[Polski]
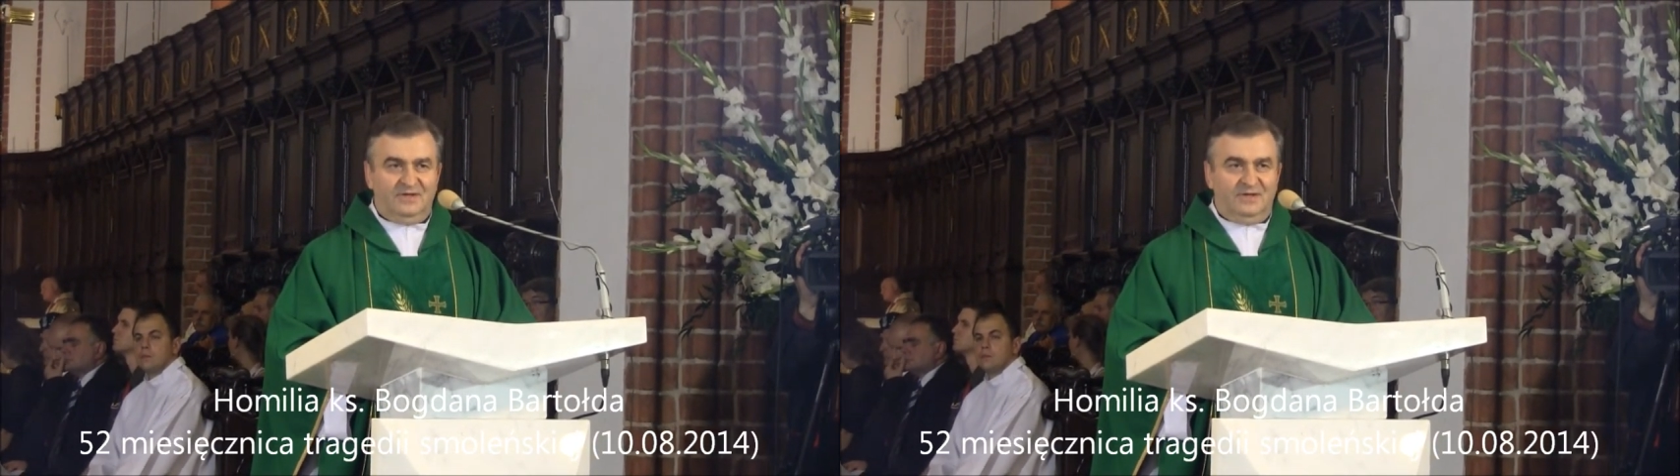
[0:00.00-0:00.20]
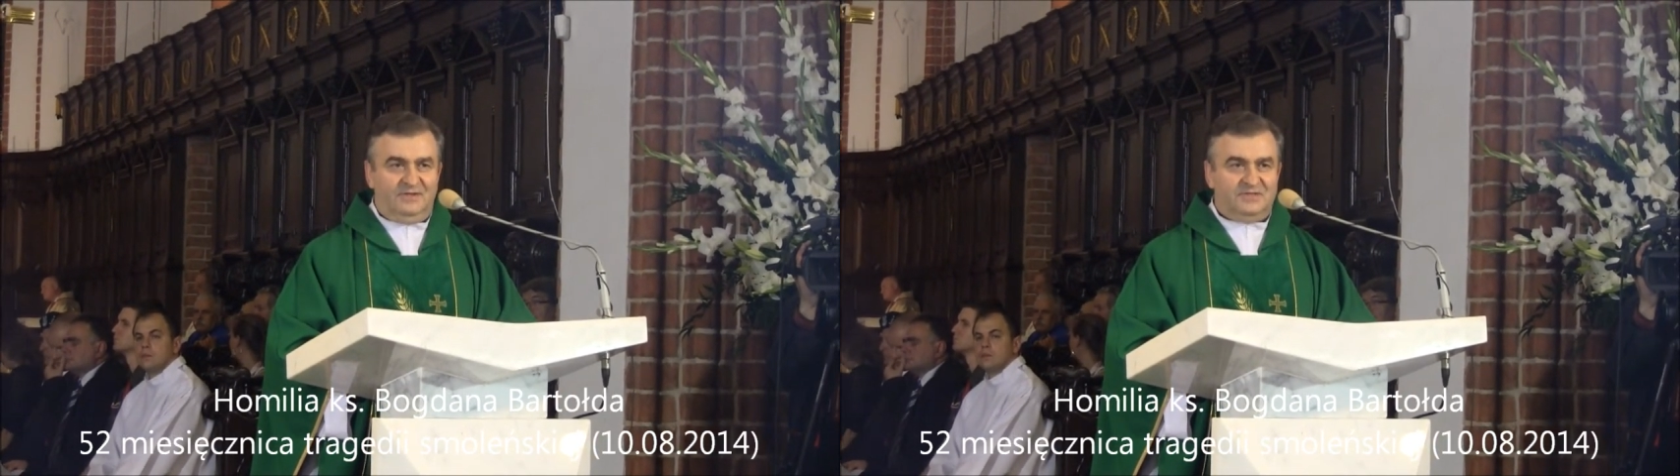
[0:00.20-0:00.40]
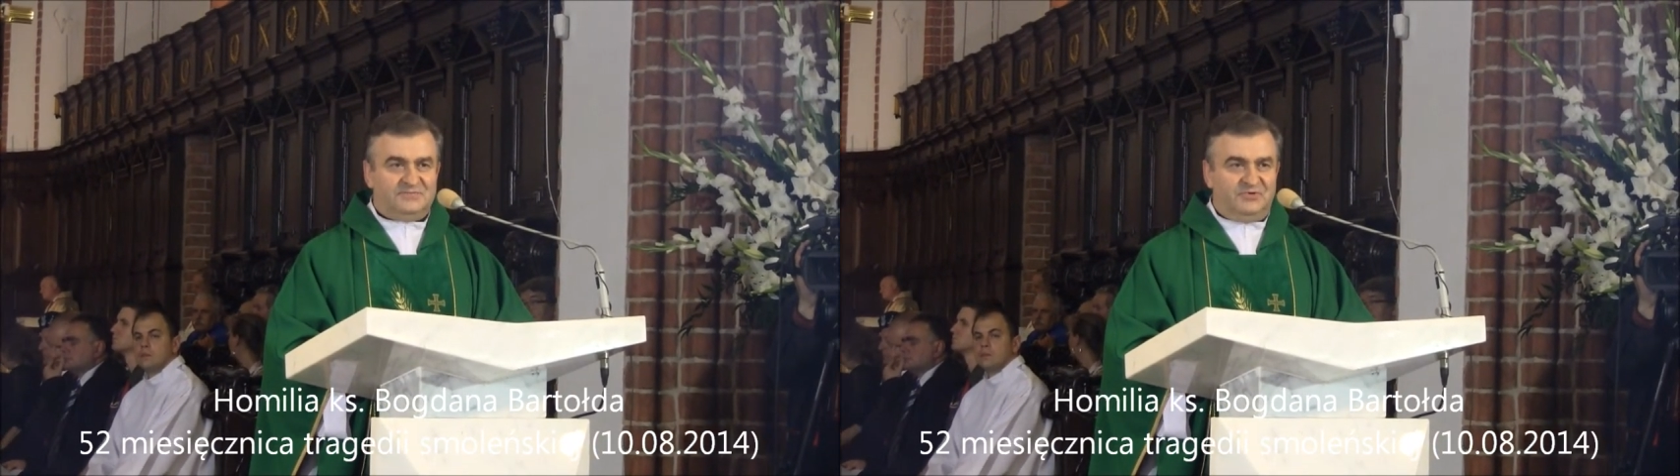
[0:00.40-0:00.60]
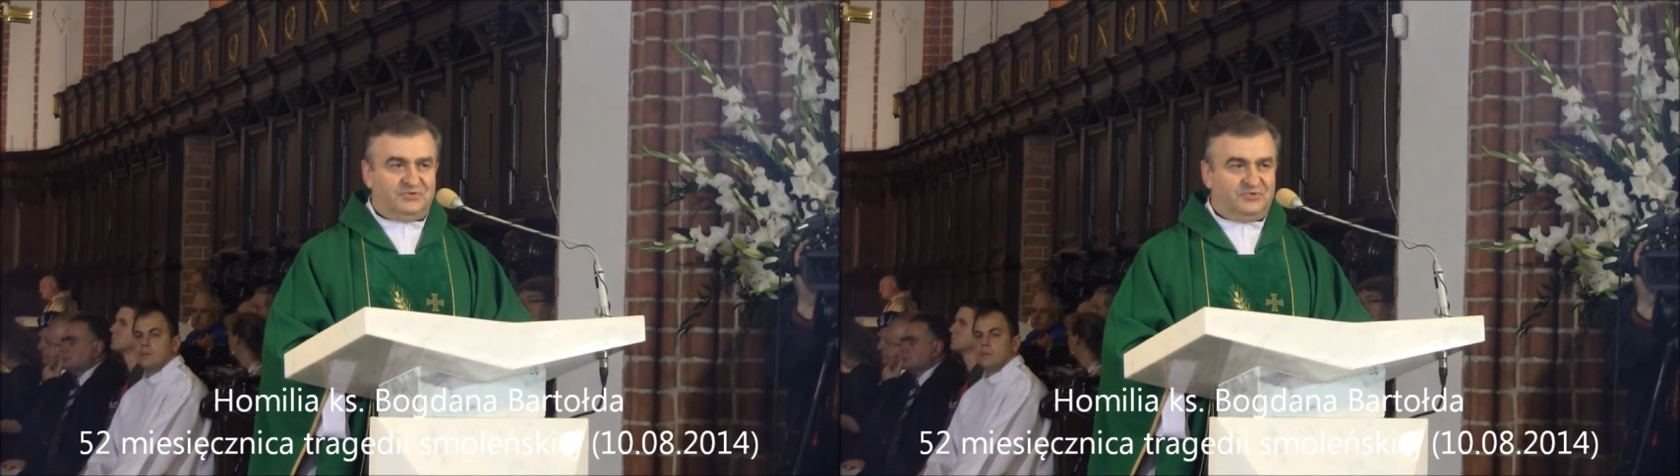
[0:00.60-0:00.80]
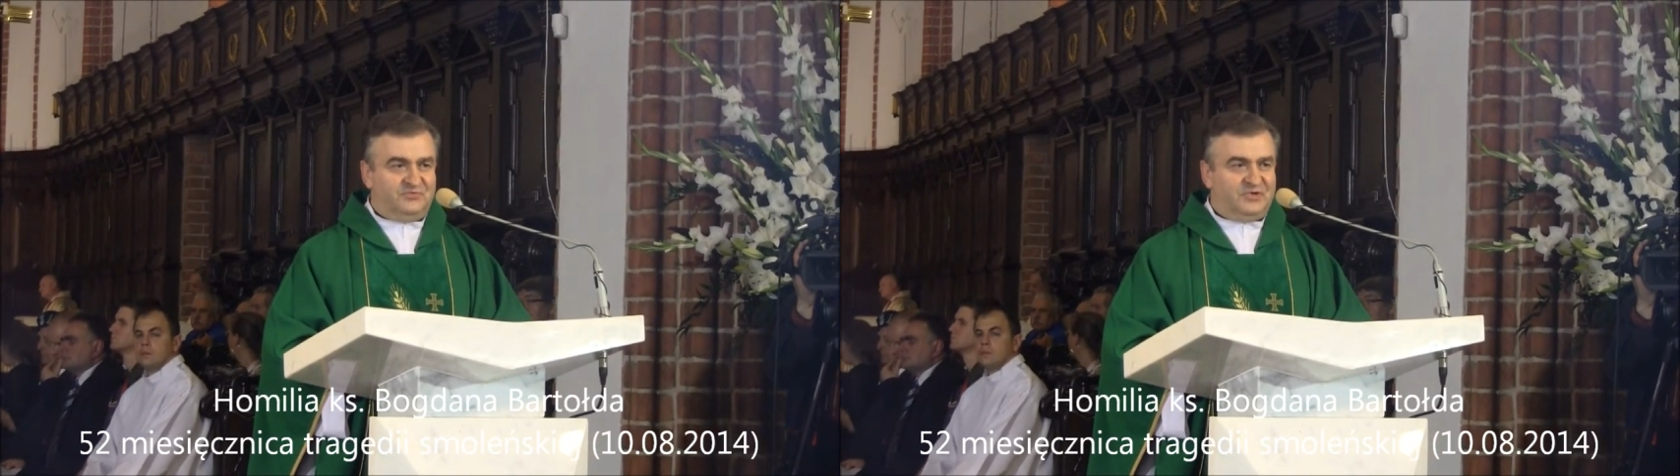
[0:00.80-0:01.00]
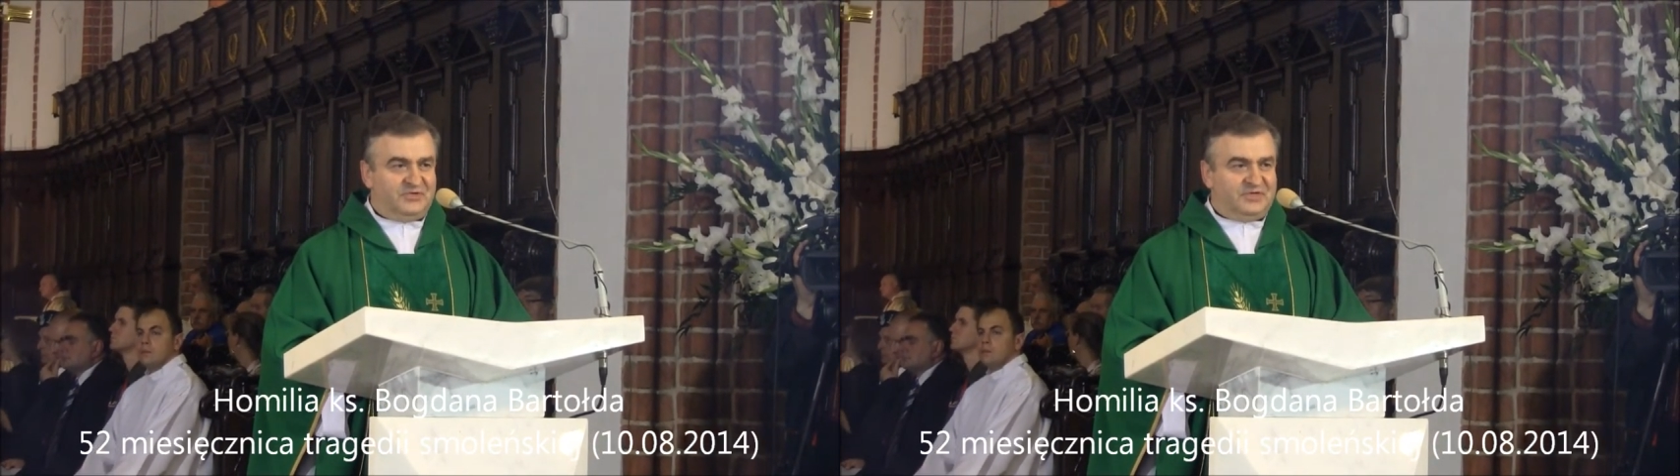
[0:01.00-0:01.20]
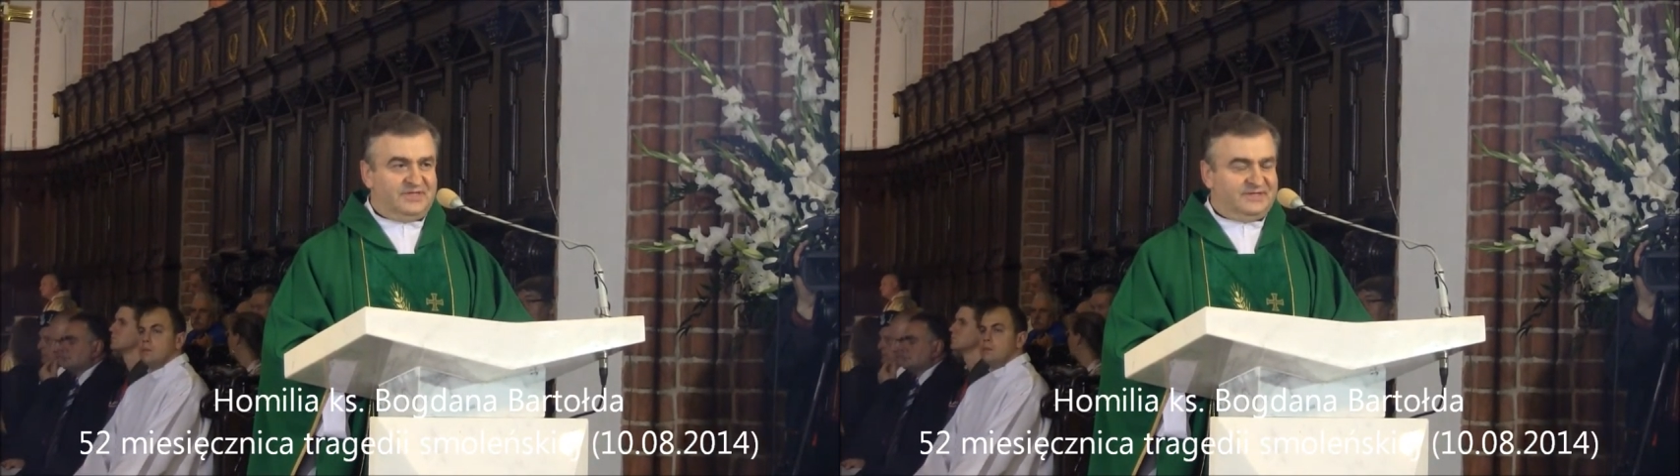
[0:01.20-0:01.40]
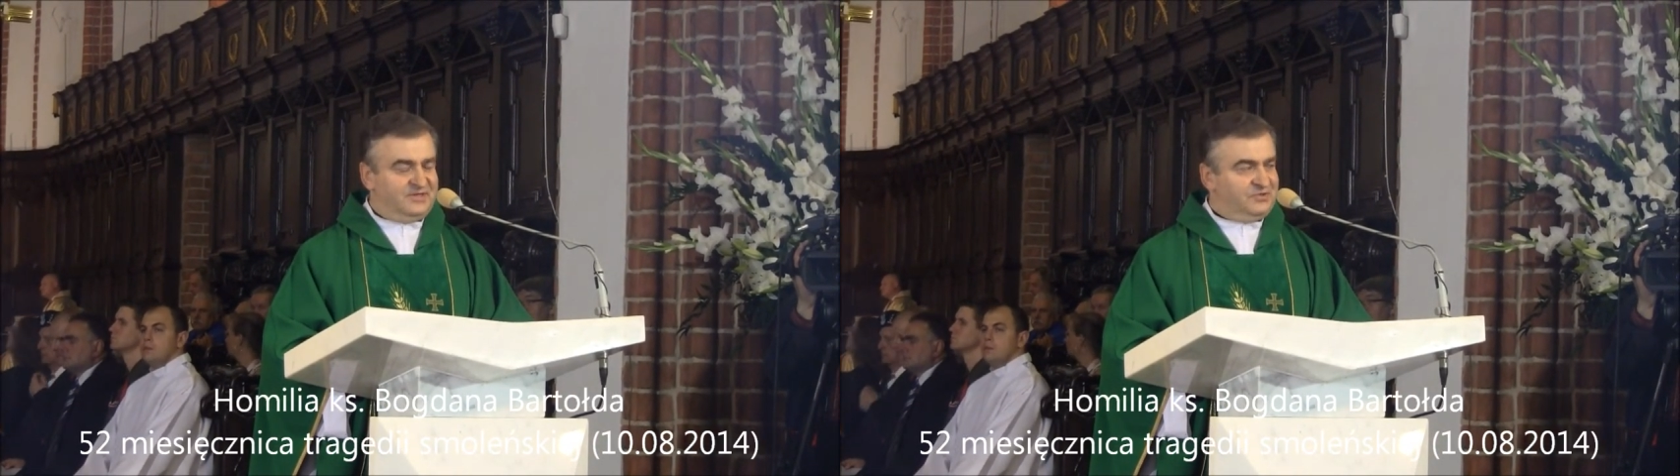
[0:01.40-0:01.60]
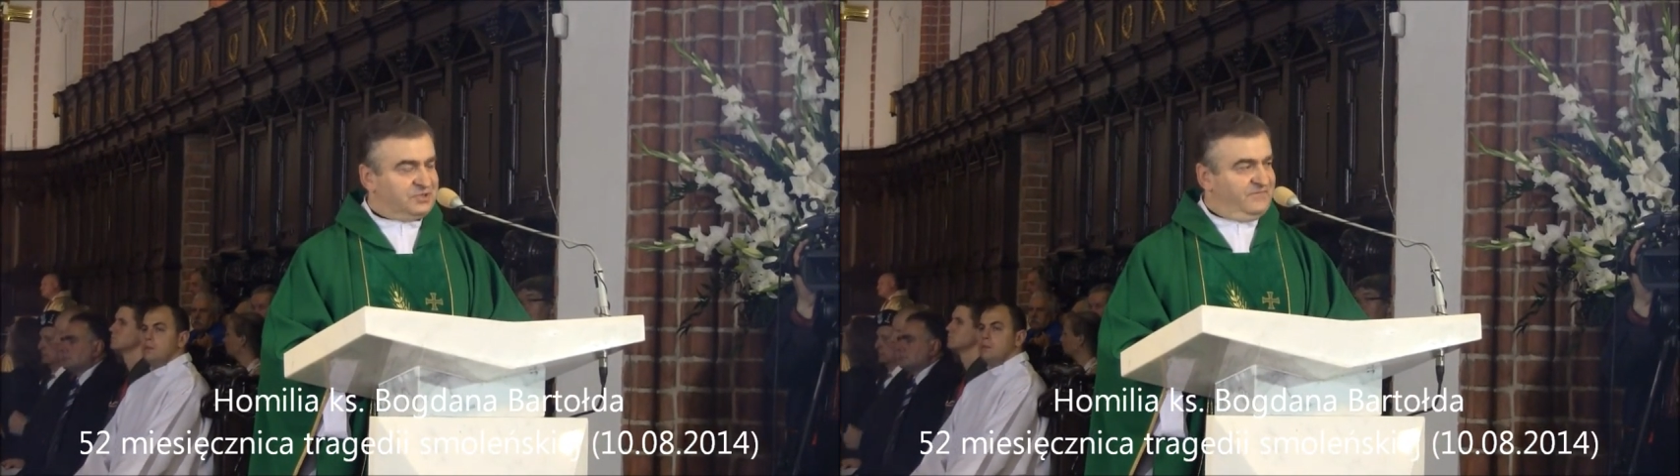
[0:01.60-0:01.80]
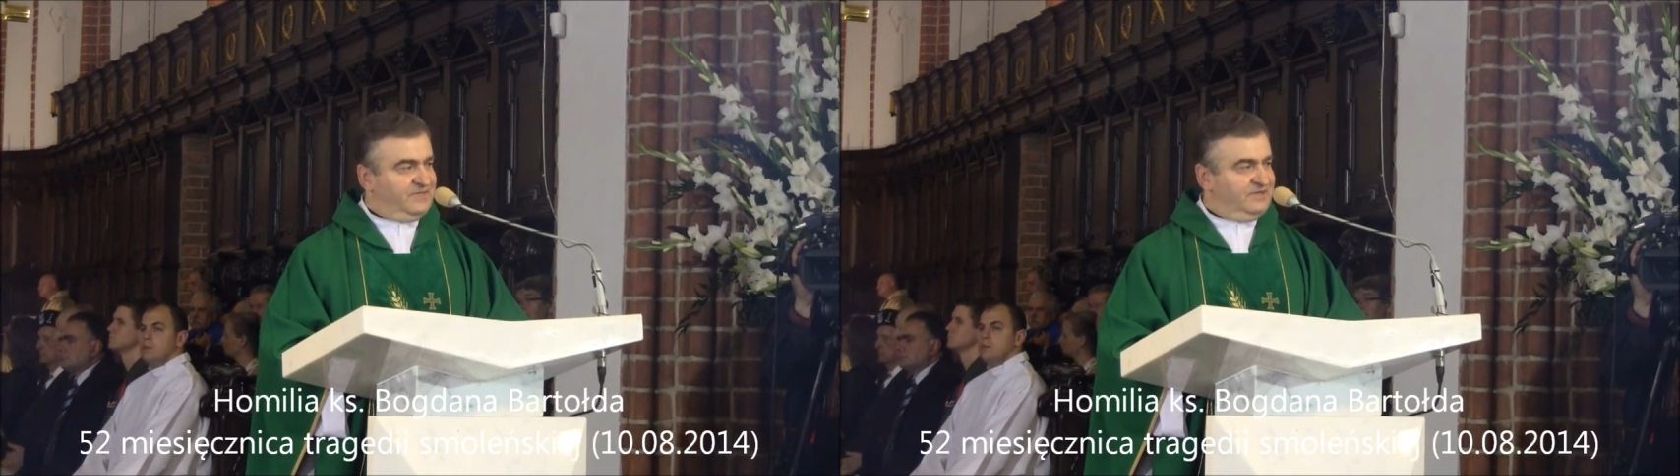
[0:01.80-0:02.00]
jeden z moich ulubionych, dlatego
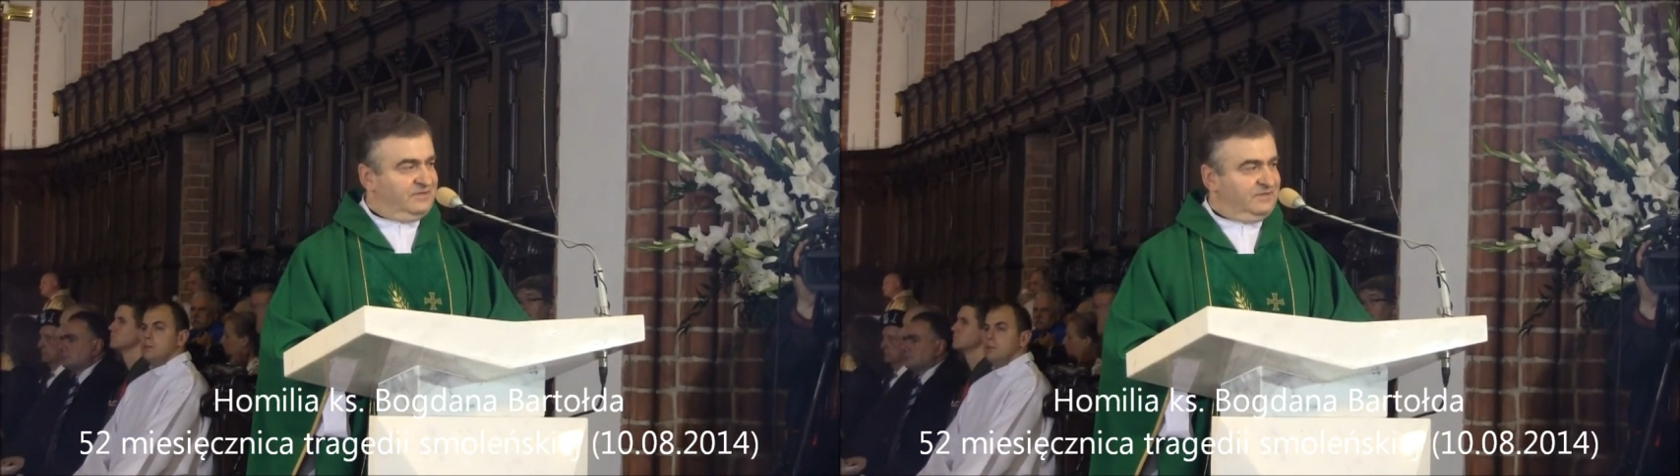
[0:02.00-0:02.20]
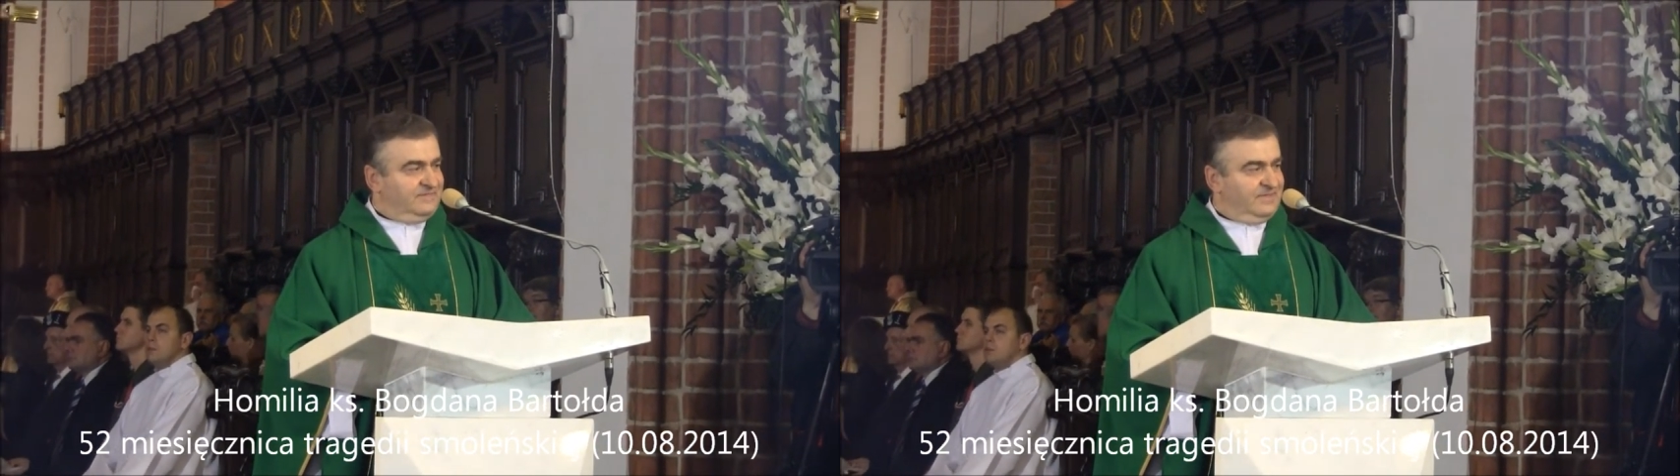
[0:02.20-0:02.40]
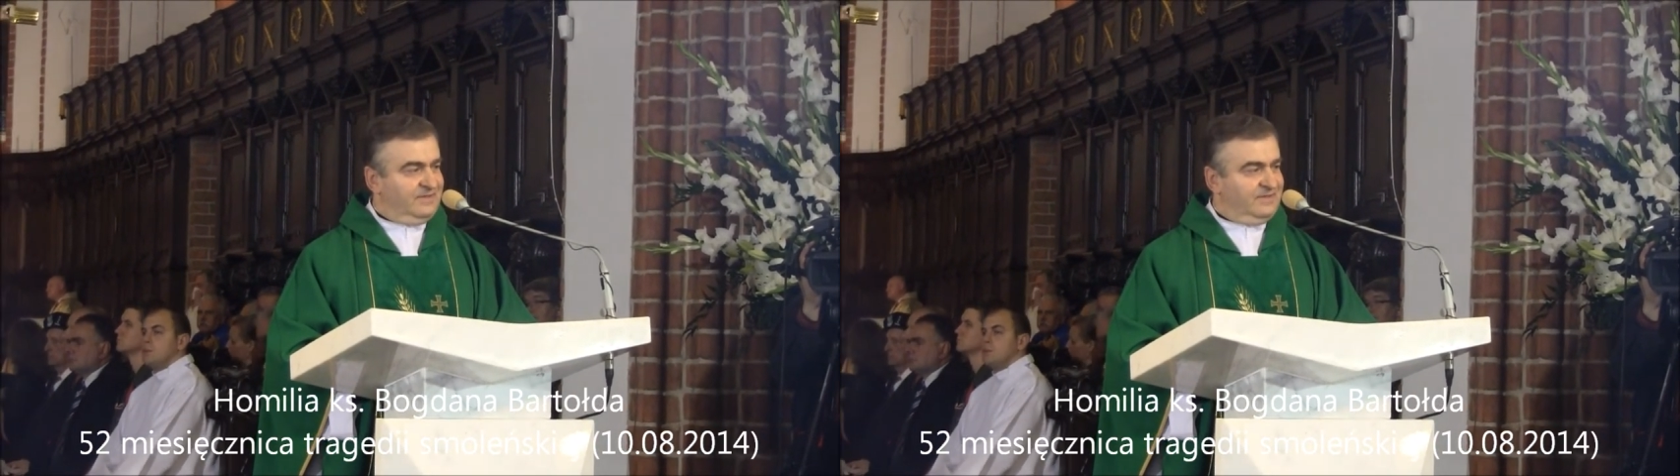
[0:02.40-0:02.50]
że wtedy